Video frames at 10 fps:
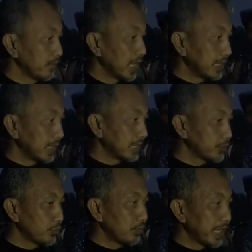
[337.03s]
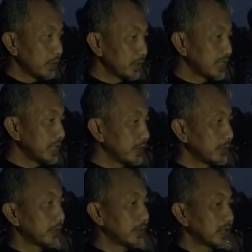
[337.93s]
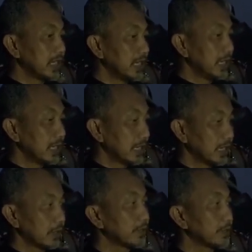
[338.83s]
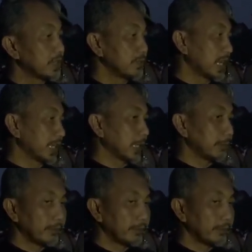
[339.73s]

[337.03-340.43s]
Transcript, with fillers: hanya kita suplai logistik untuk uh, konsumsi mereka.